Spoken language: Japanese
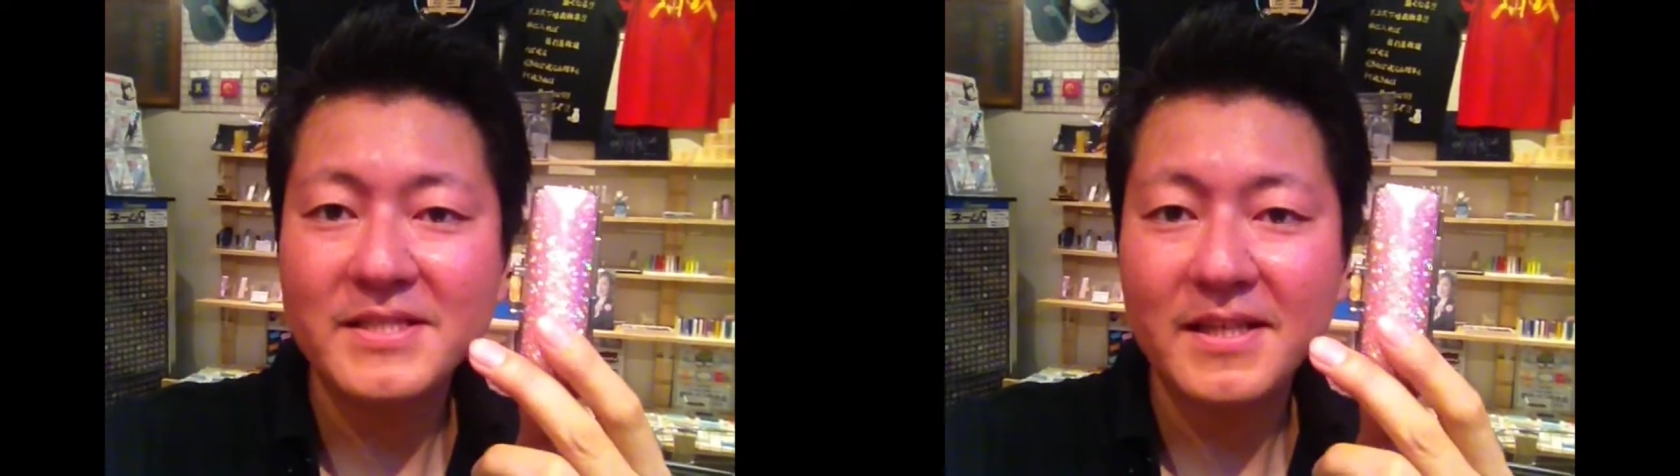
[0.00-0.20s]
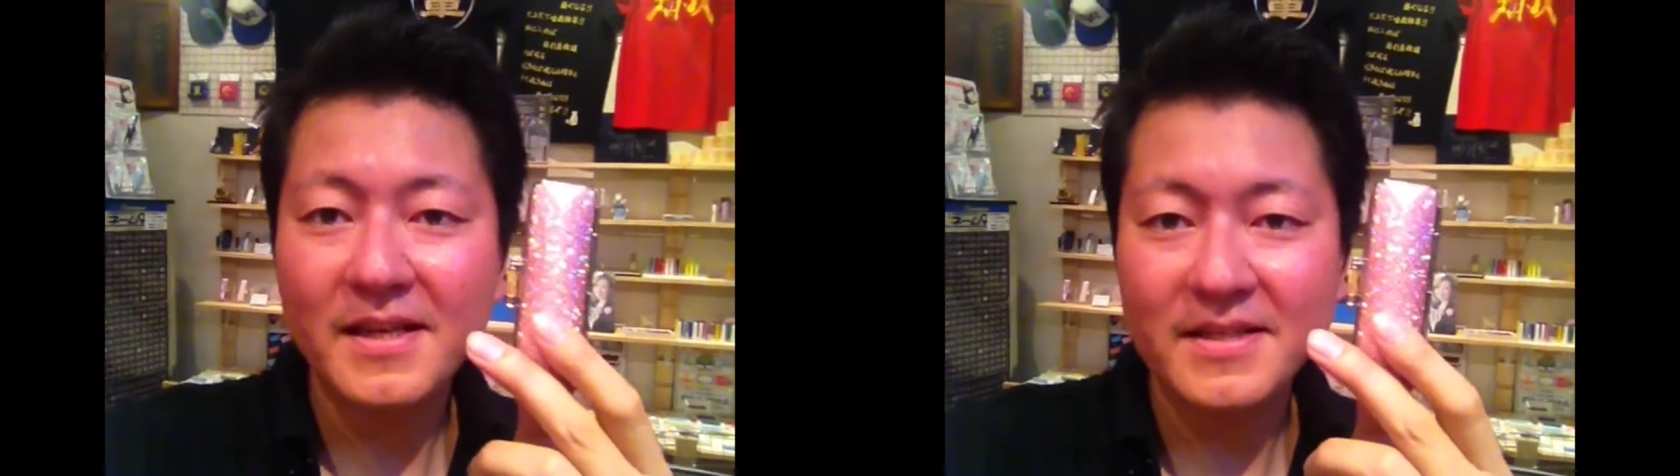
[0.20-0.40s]

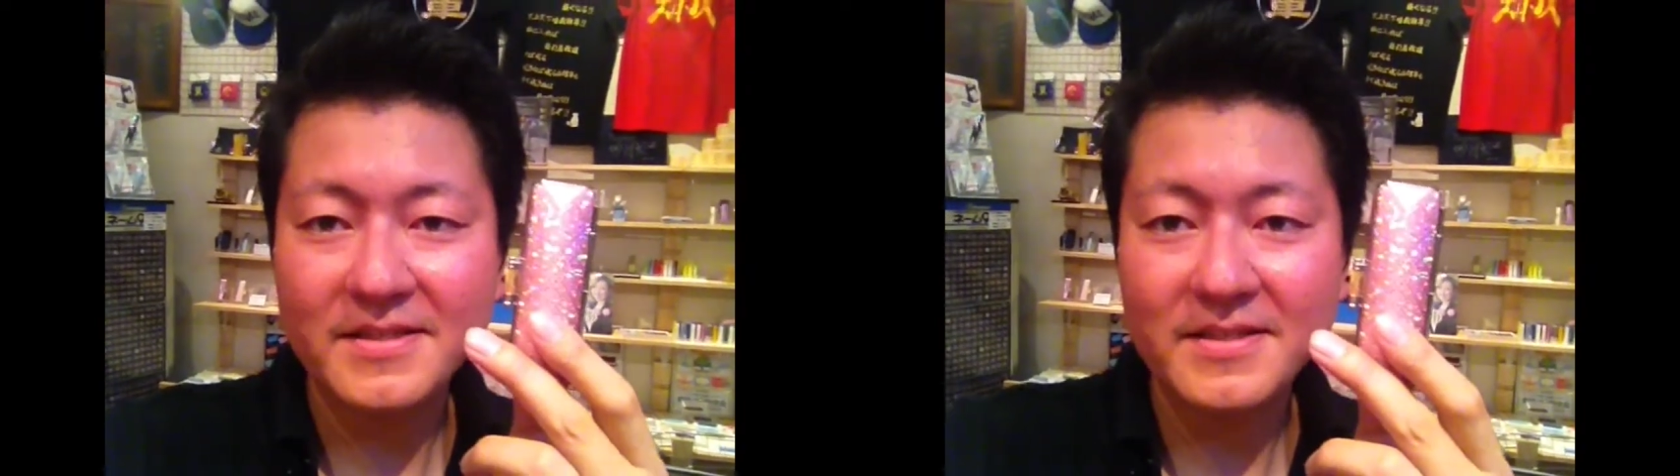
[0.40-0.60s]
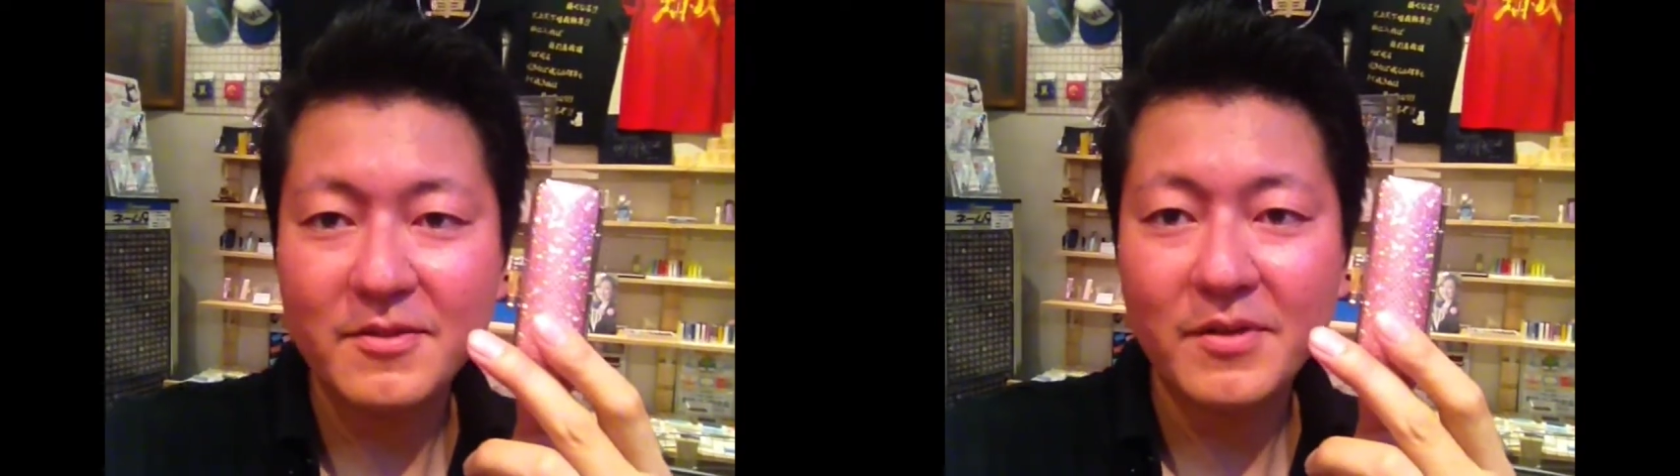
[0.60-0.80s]
した
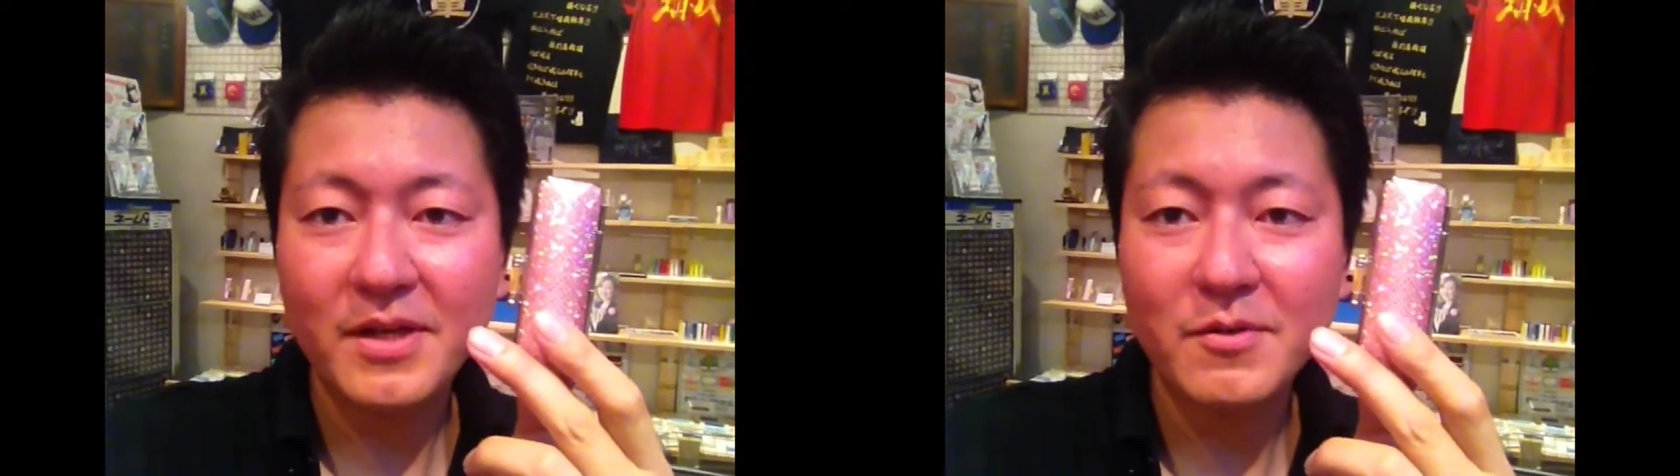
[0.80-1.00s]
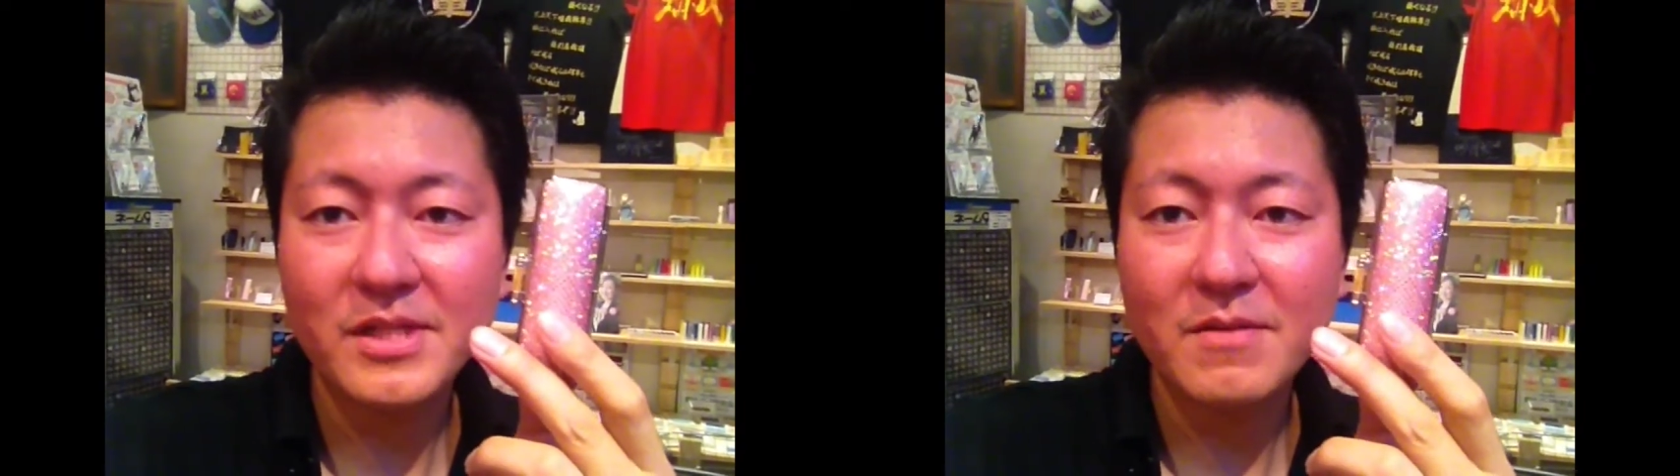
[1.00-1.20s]
ケースというの
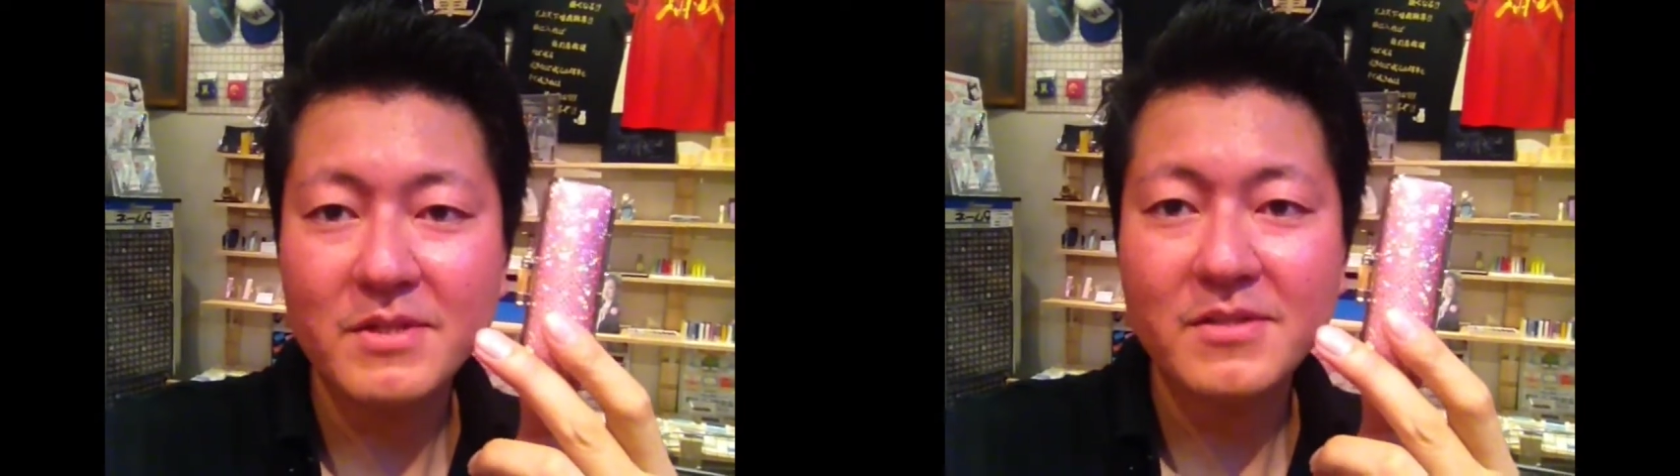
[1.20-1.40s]
がございま